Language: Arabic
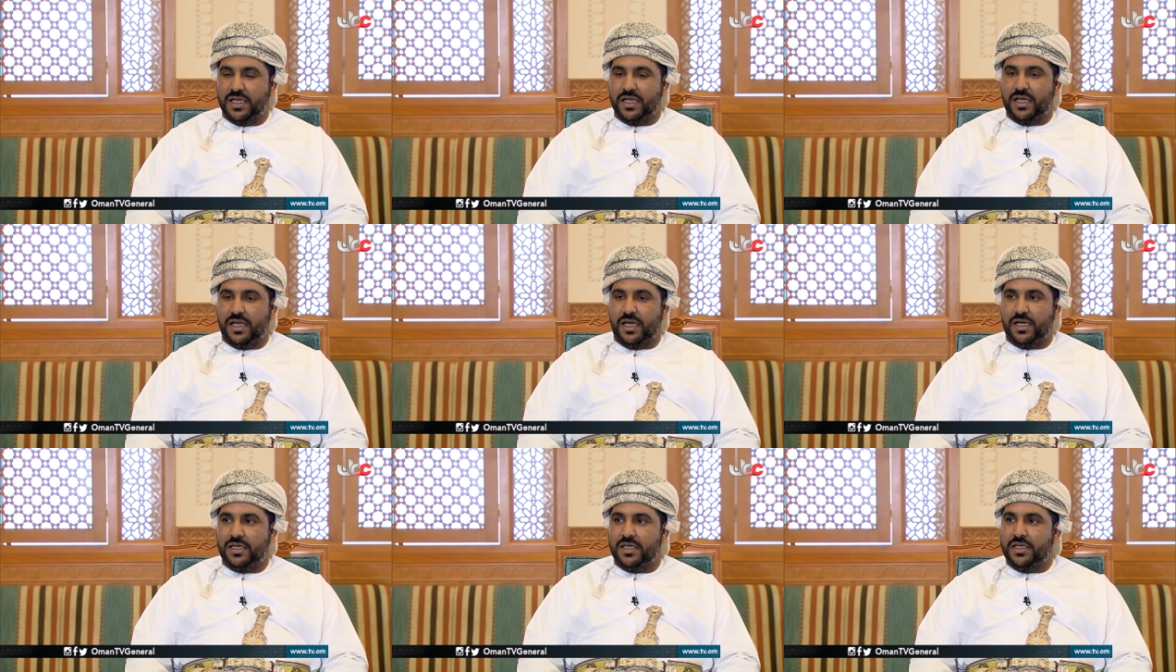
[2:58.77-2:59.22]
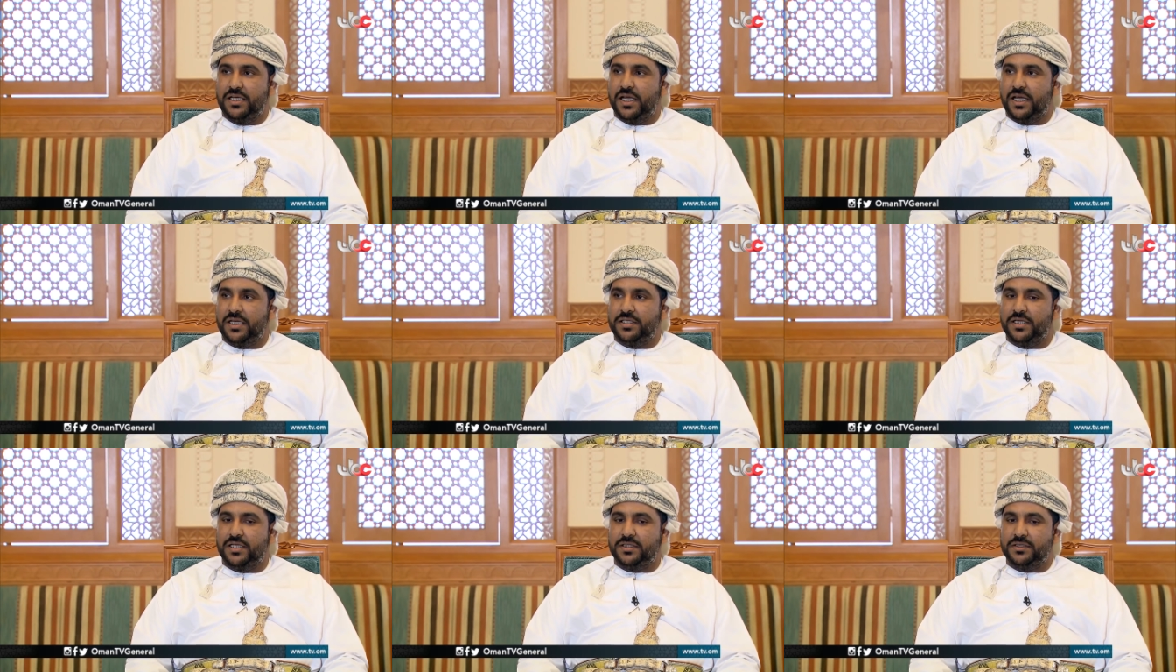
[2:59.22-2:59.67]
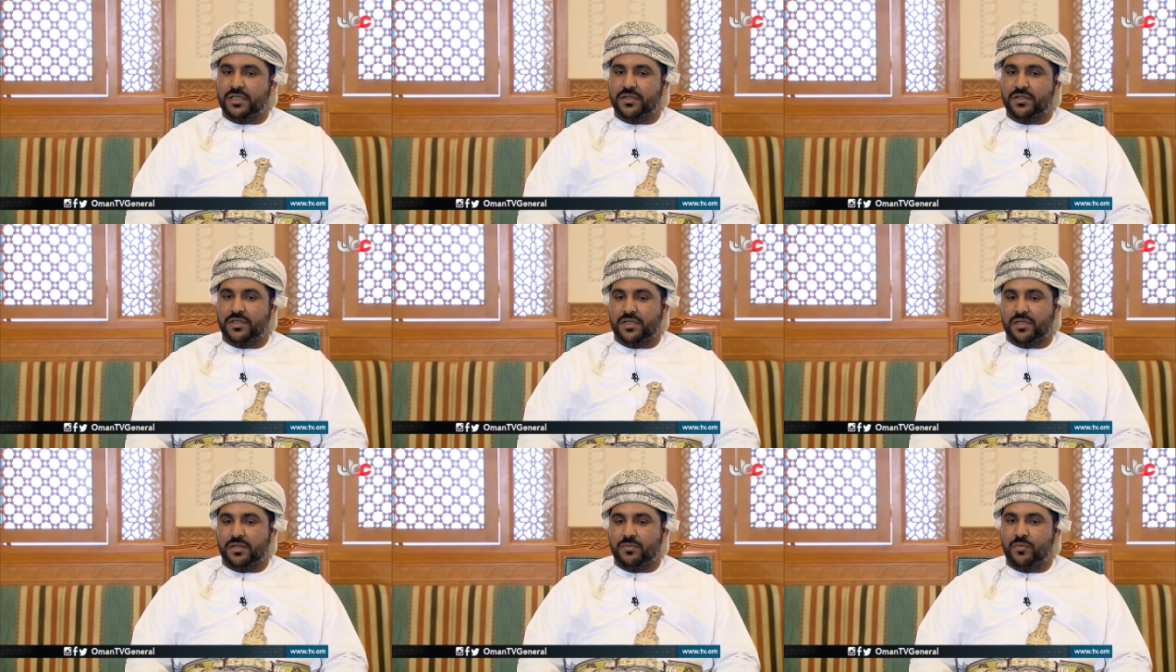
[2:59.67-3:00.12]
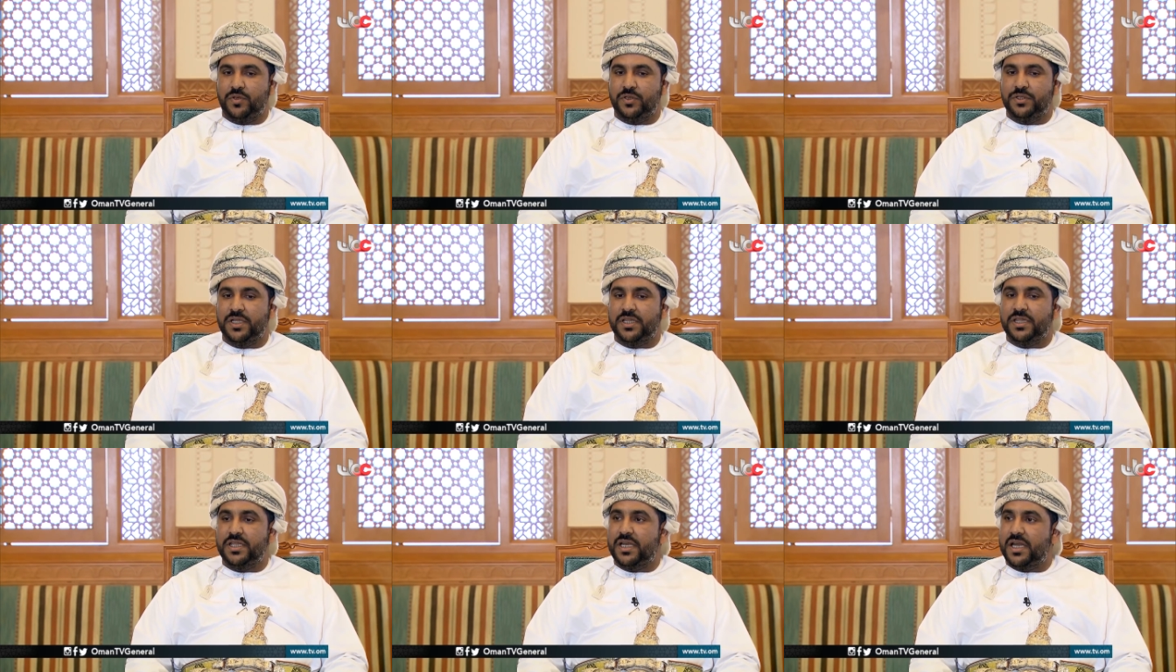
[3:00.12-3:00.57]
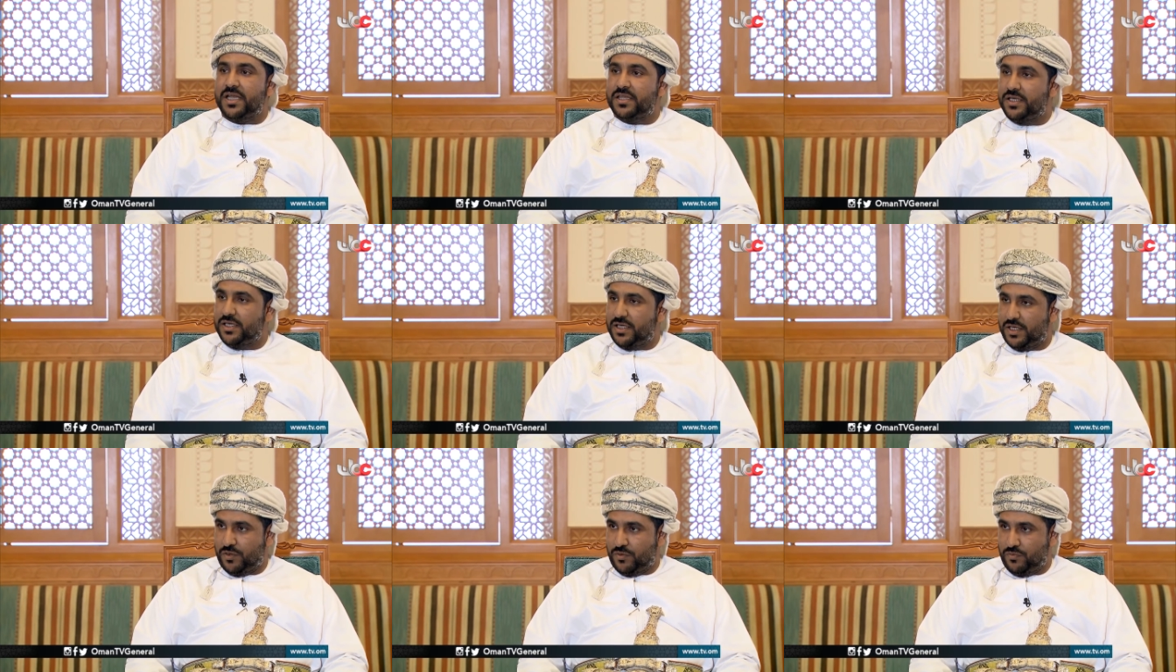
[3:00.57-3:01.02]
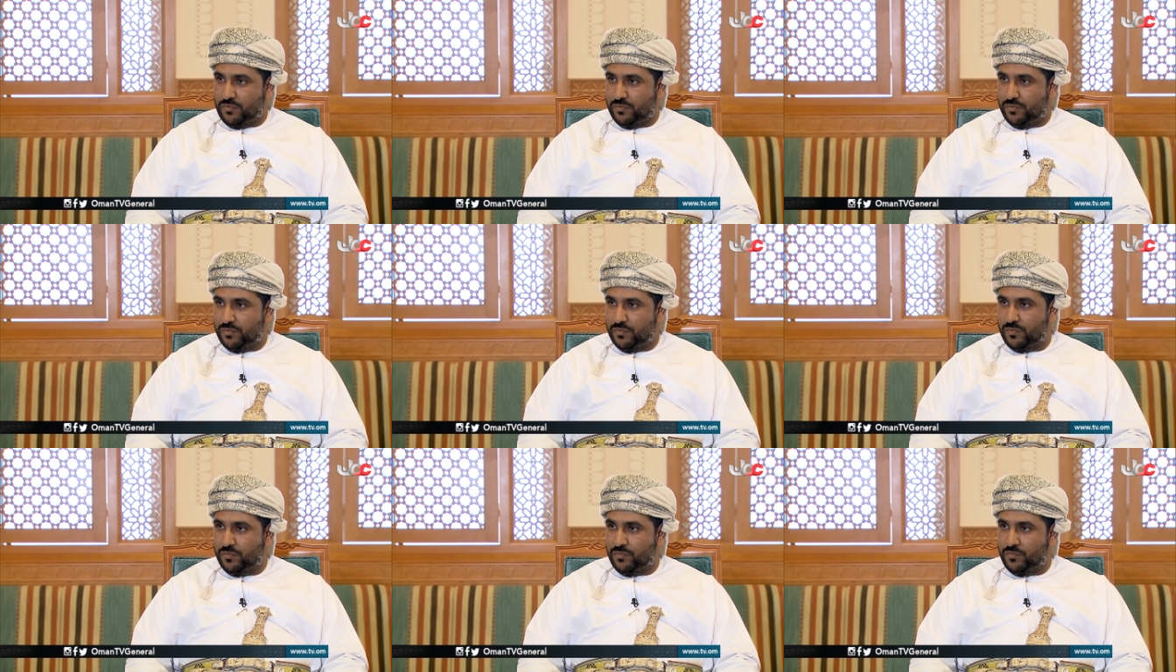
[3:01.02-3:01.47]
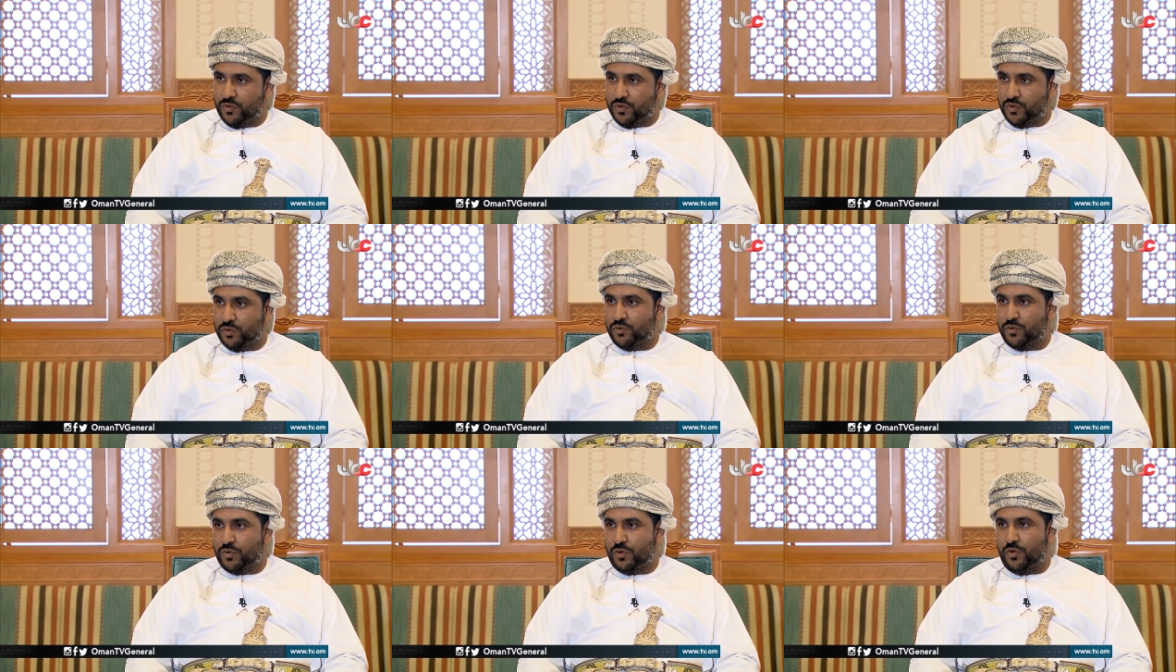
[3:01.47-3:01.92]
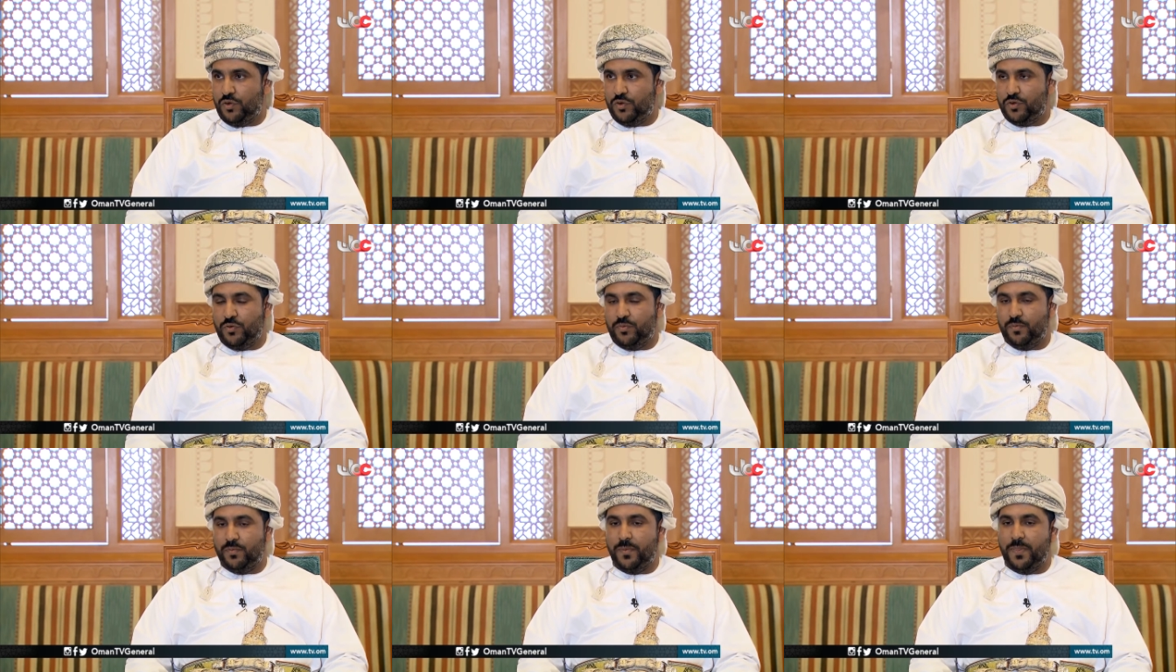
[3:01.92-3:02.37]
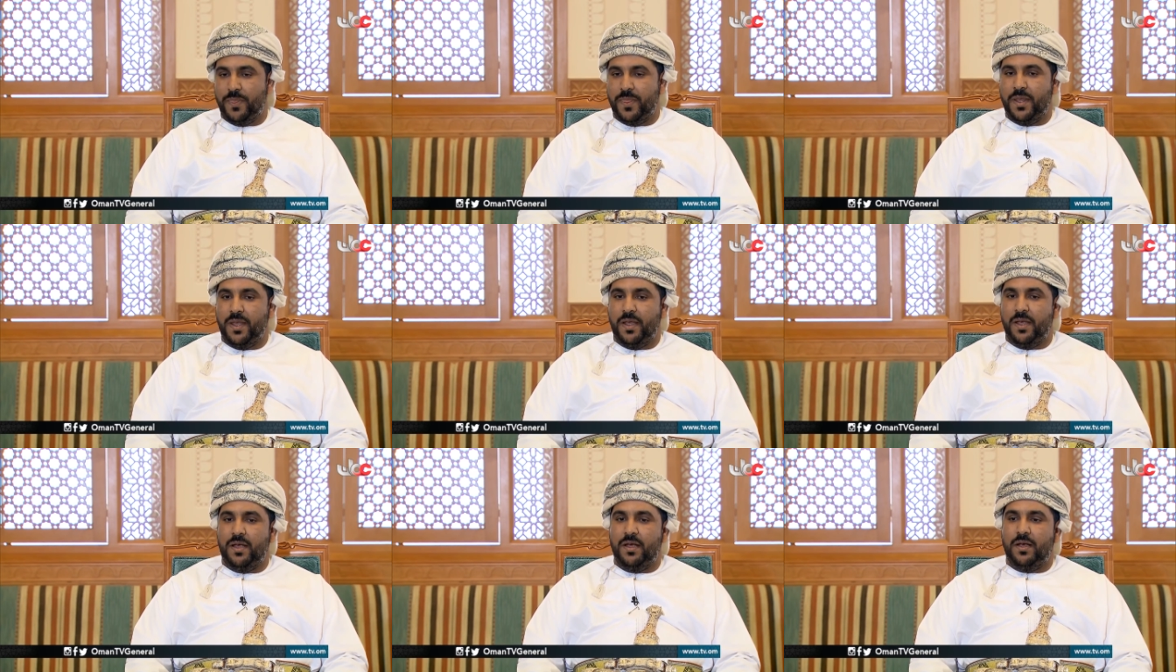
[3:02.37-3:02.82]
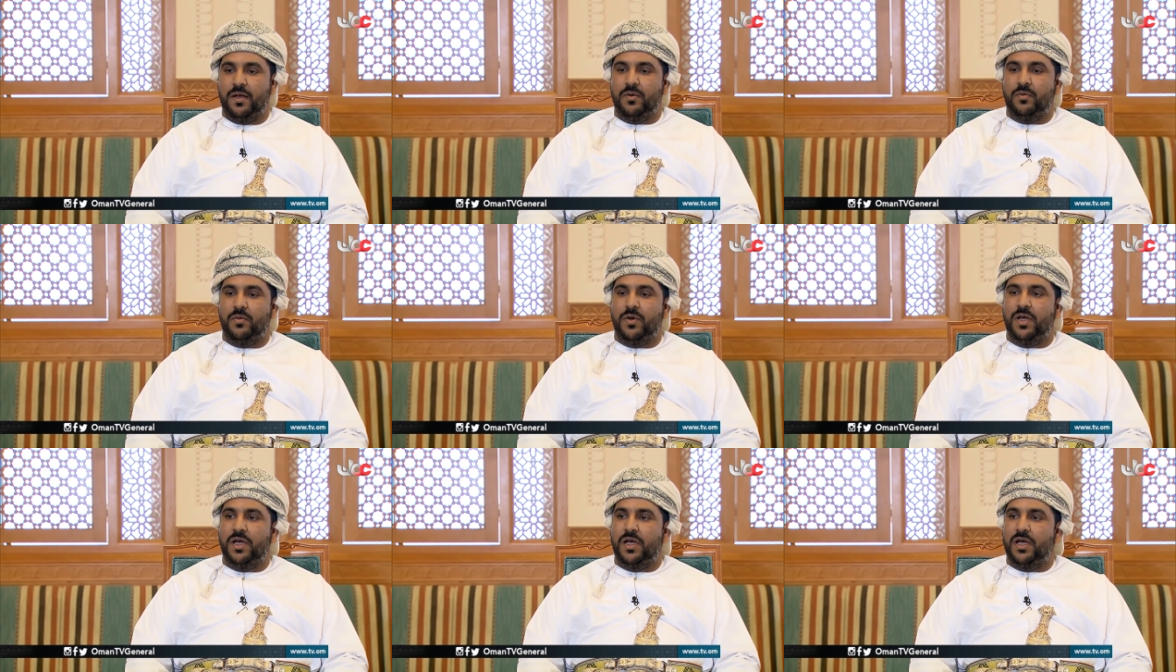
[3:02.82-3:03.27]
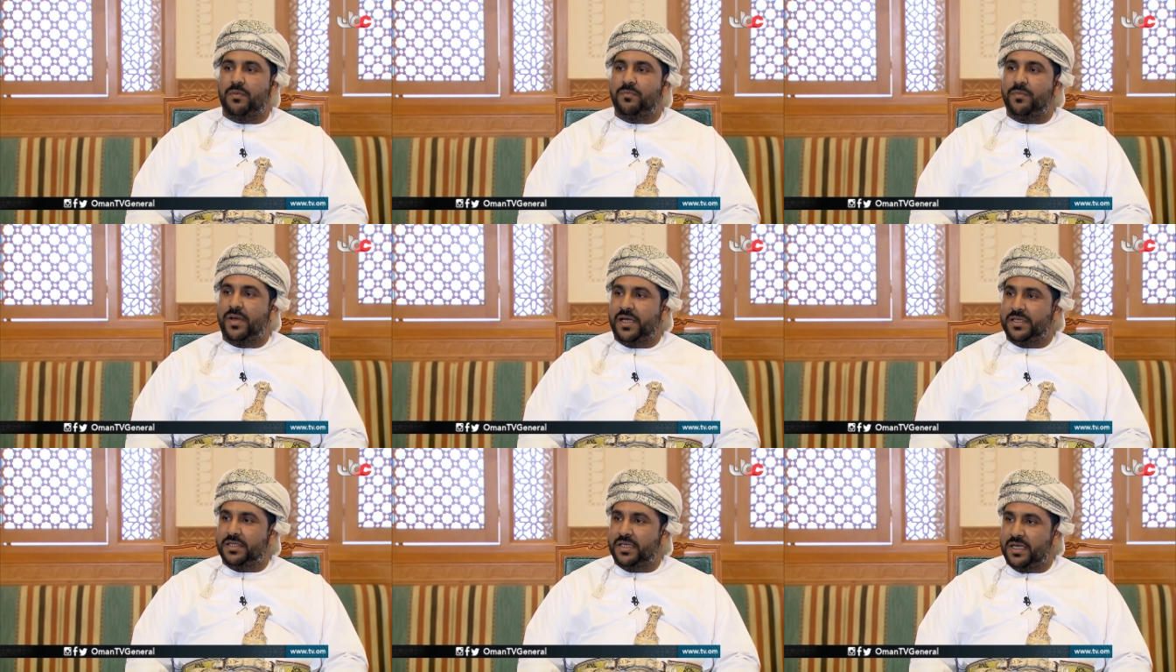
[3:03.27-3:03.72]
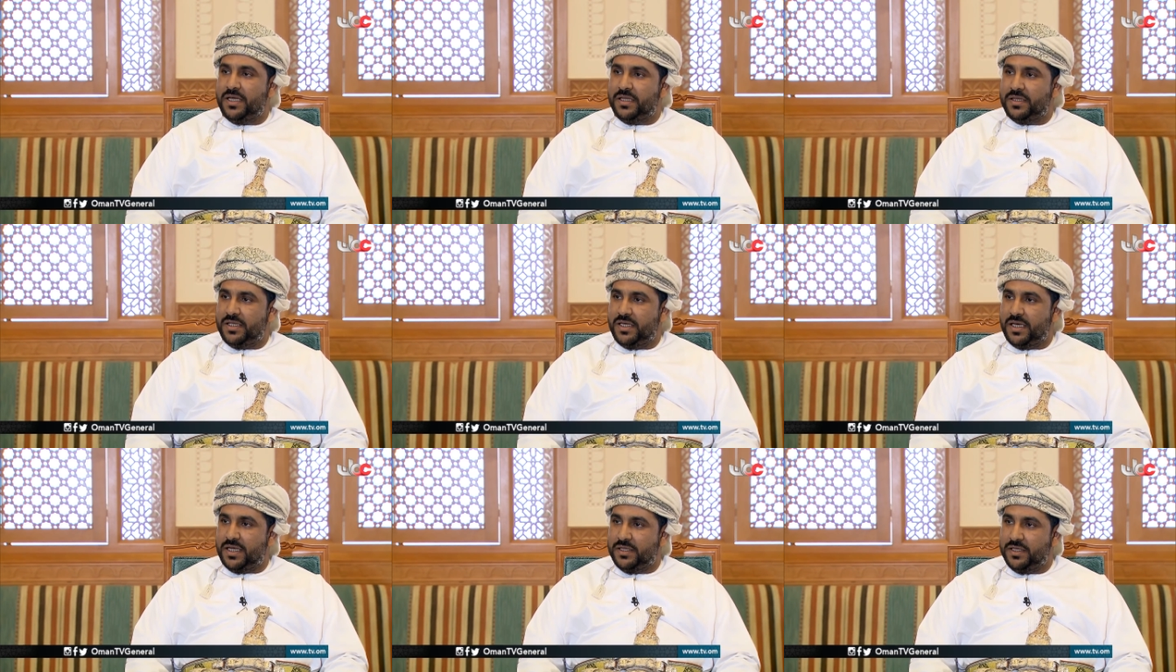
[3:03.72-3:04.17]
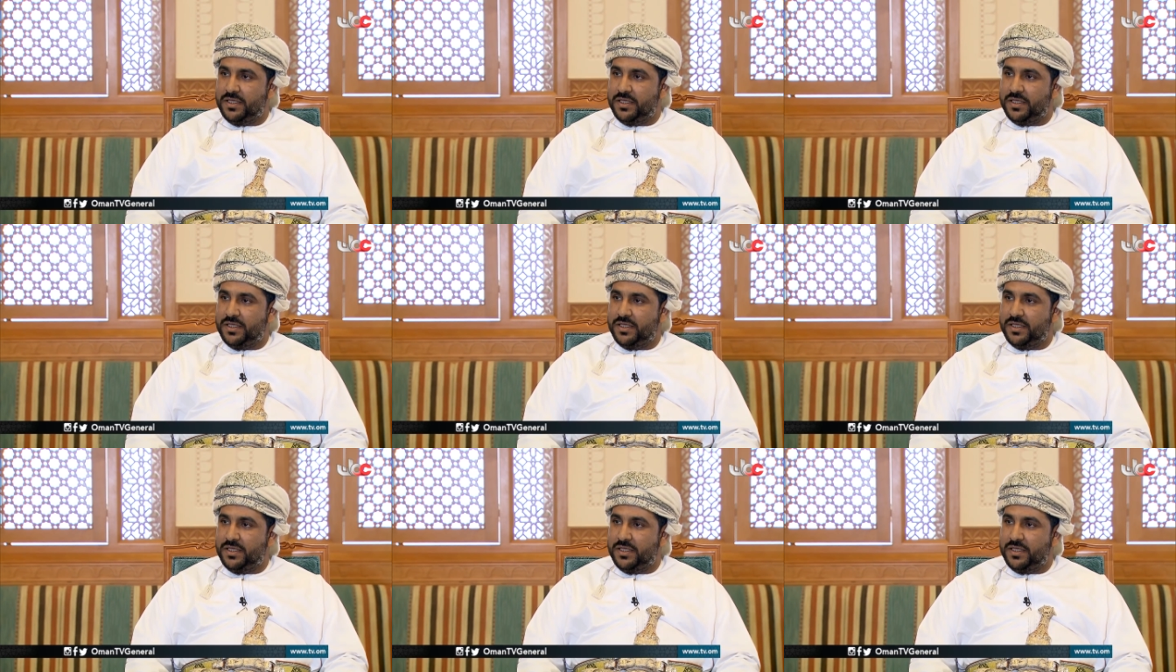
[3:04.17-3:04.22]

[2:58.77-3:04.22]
عليه أن ينتظر مدة 30 يوم من صدور الحكم وبعد الثلاثين